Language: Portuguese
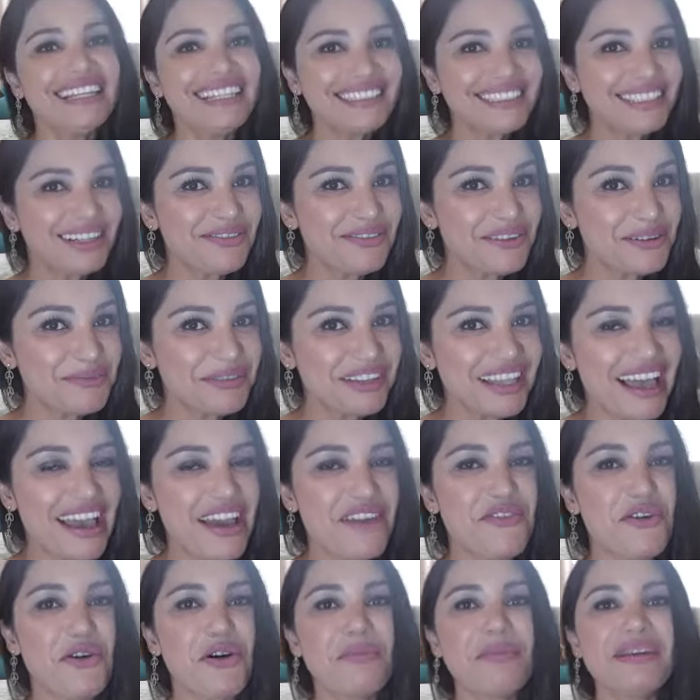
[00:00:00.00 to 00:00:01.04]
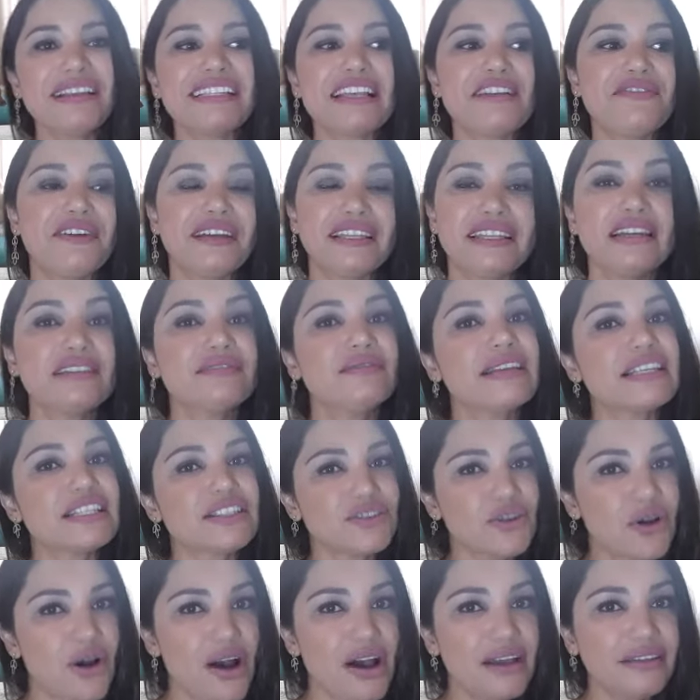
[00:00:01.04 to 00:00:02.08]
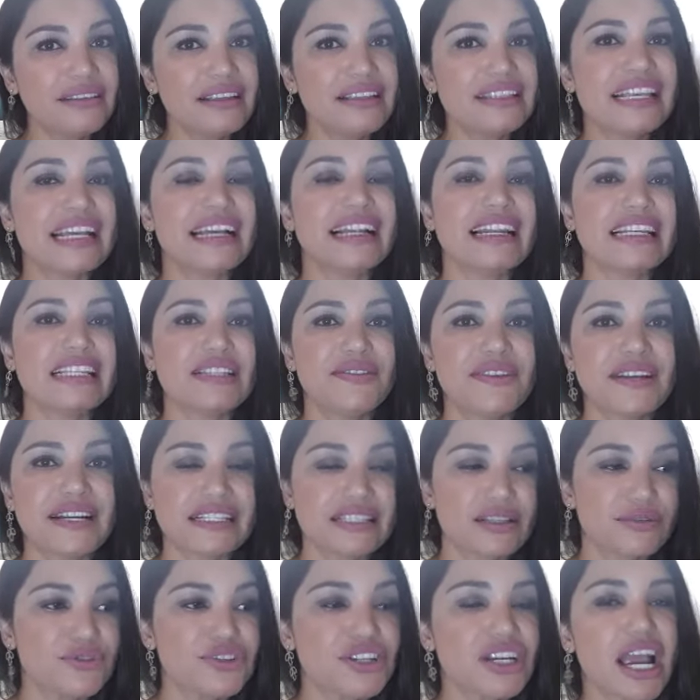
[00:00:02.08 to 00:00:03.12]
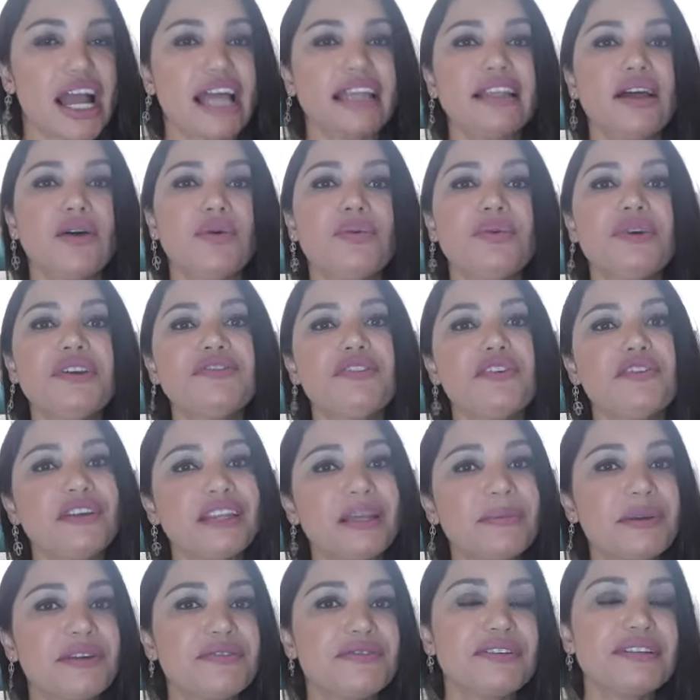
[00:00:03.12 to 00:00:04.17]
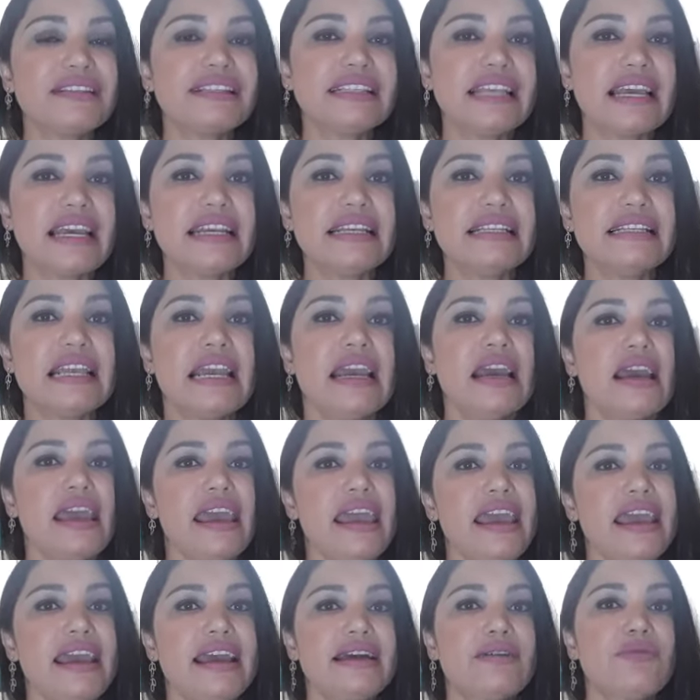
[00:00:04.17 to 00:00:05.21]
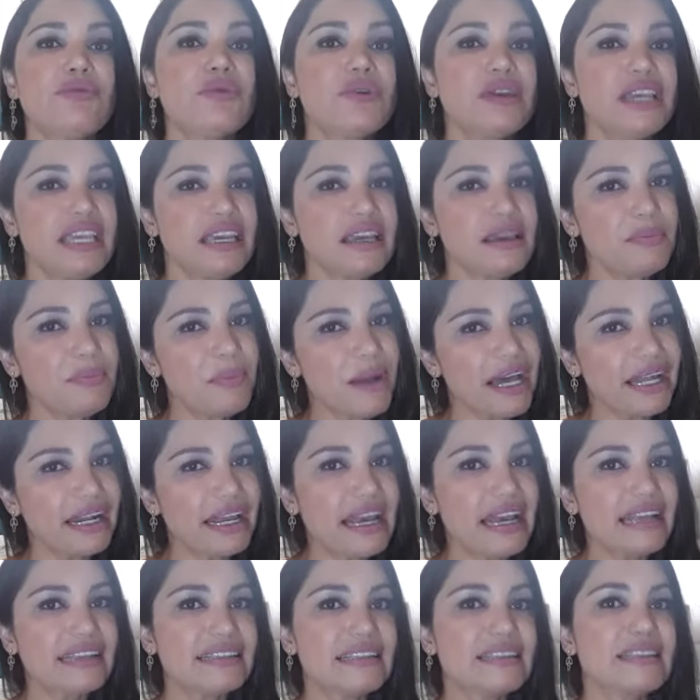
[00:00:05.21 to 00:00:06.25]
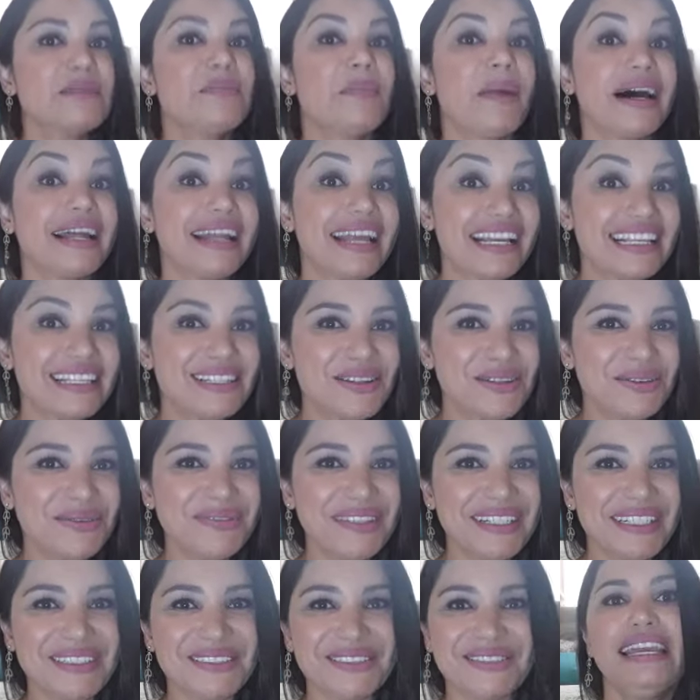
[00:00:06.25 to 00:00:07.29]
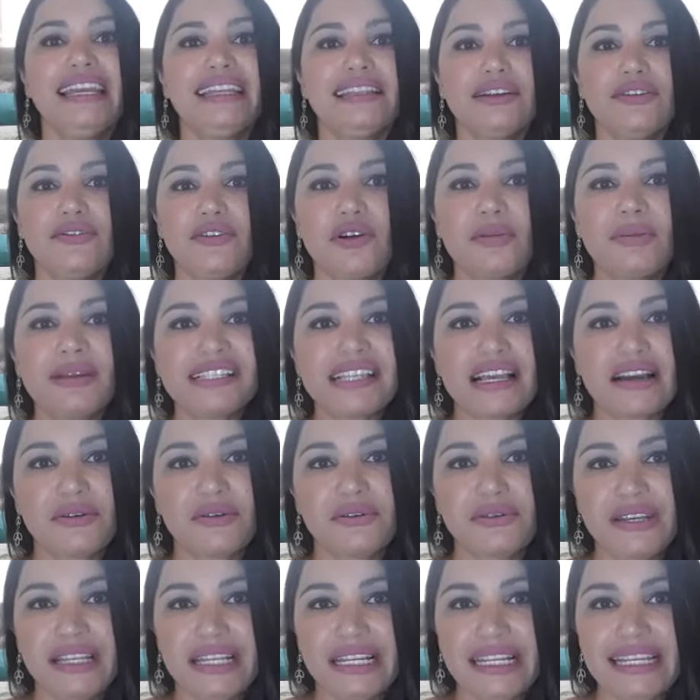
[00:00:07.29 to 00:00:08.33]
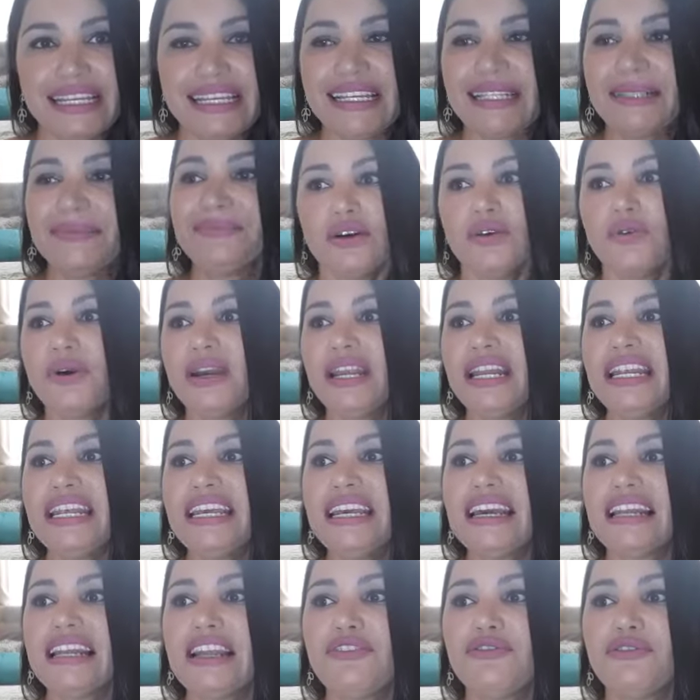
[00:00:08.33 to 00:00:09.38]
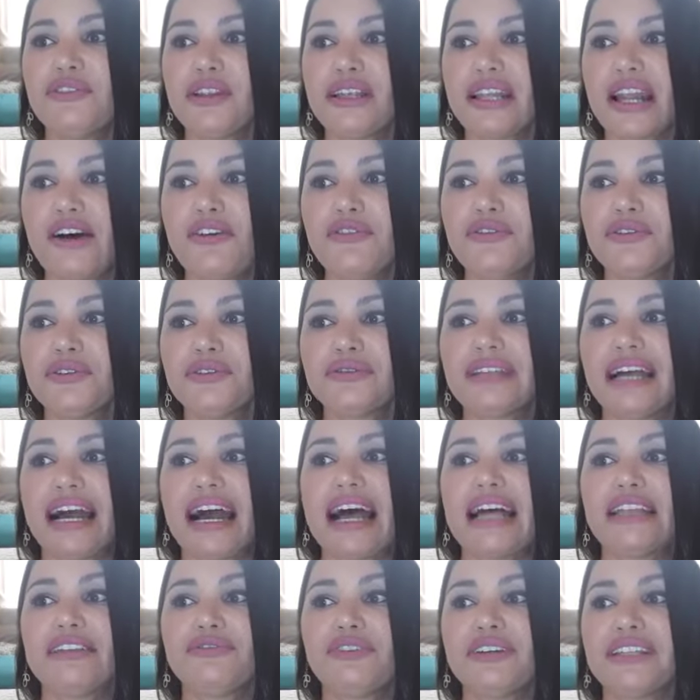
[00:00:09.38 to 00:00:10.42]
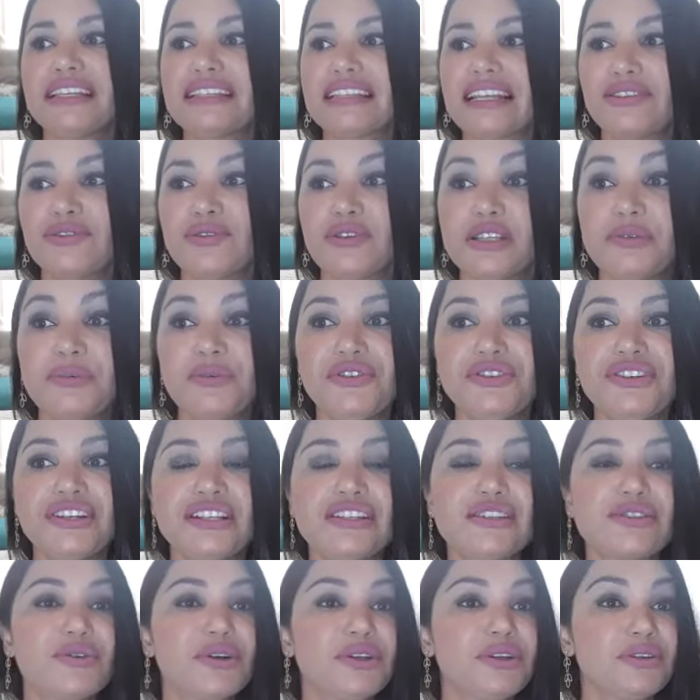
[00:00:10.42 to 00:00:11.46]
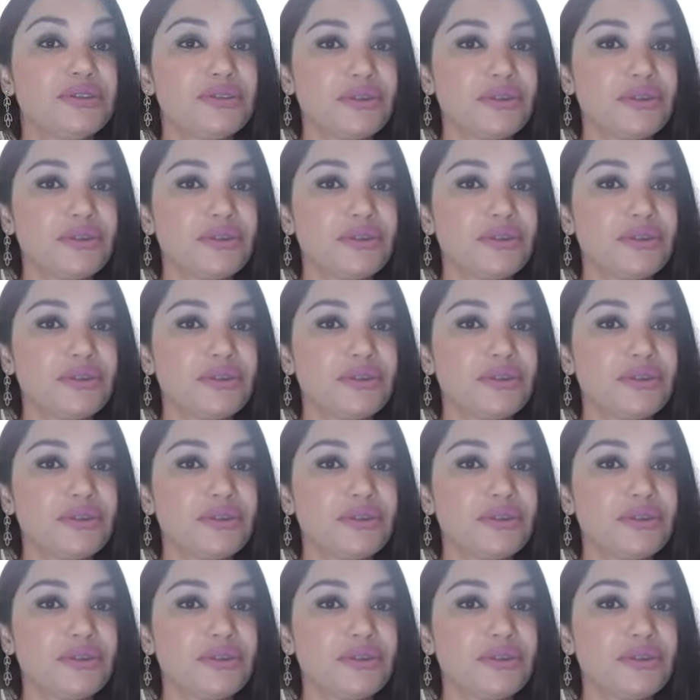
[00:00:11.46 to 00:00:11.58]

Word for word: Então vamos lá, eu vou começar falando as notas e a classificação de cada um e vou falar para vocês é, o que, que parece, se parece ou não. Então eu vou começar com o Ilia. O Ilia ele é um floral frutado, foi lançado em 2018.